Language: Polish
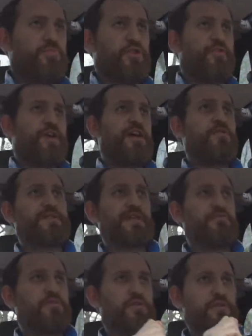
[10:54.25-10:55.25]
otwierając
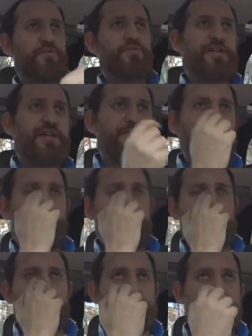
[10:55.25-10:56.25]
auto, wsiadamy,
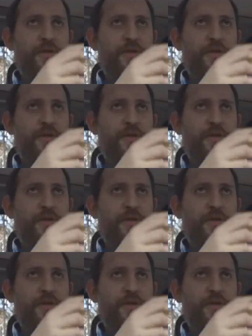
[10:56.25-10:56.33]
płacimy za